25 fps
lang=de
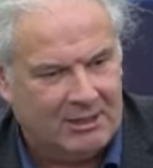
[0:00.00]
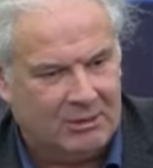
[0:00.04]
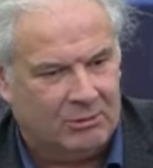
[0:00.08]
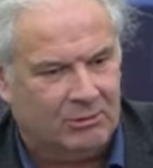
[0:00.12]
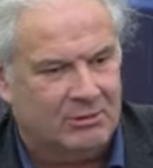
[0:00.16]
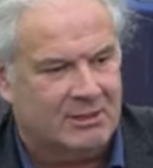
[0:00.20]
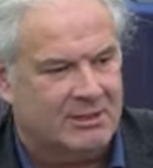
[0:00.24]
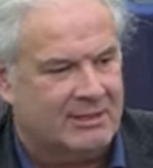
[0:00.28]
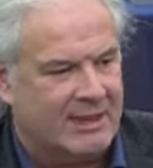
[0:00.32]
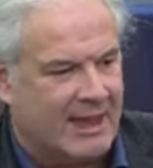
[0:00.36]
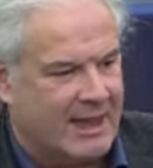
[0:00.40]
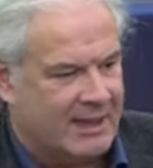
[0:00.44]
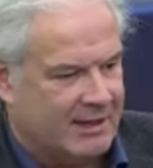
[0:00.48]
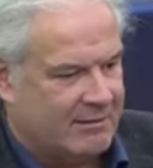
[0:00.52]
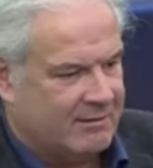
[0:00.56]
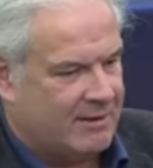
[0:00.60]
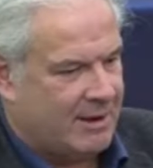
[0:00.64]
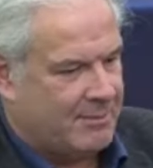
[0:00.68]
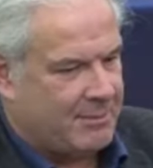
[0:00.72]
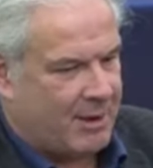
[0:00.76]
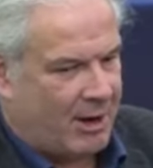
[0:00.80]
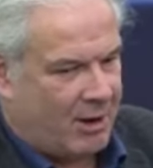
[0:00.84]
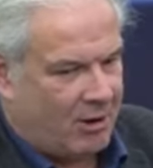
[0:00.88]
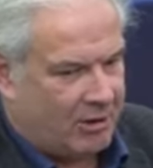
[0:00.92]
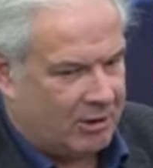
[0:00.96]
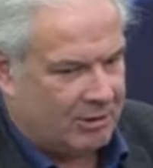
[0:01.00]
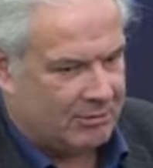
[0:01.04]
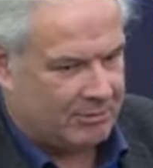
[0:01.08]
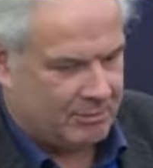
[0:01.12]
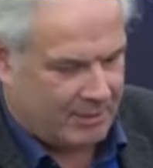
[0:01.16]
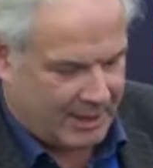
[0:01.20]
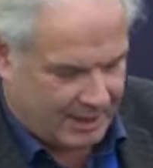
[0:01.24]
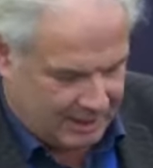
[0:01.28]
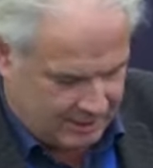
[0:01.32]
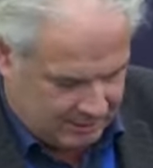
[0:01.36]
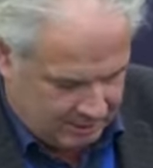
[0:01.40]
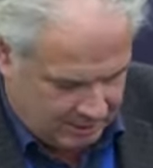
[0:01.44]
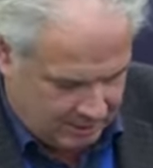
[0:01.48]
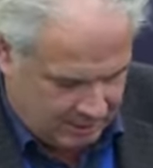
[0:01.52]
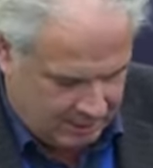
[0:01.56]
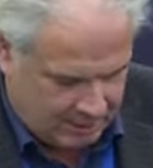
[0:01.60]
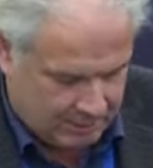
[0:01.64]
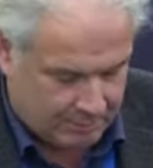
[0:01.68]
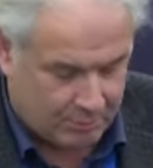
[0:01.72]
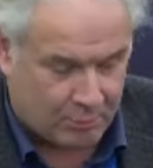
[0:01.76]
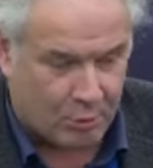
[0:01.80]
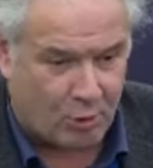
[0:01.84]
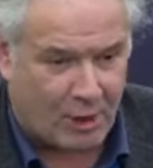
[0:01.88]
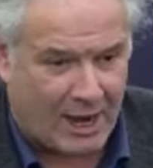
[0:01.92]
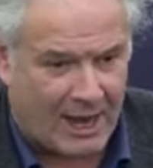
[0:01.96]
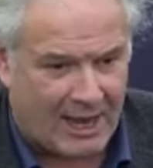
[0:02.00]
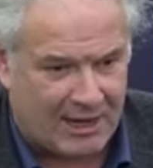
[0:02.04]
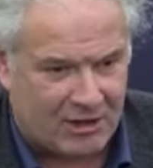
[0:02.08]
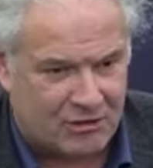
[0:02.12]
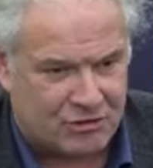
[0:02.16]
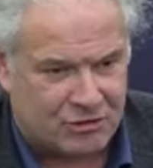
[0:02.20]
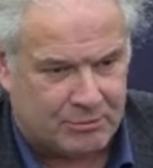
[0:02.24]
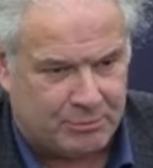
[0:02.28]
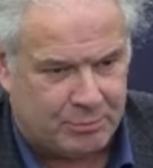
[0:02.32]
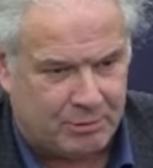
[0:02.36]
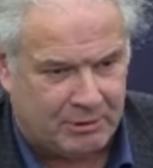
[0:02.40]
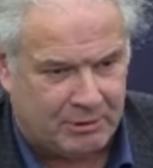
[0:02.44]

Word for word: Und ich denke, wir brauchen mehr moralische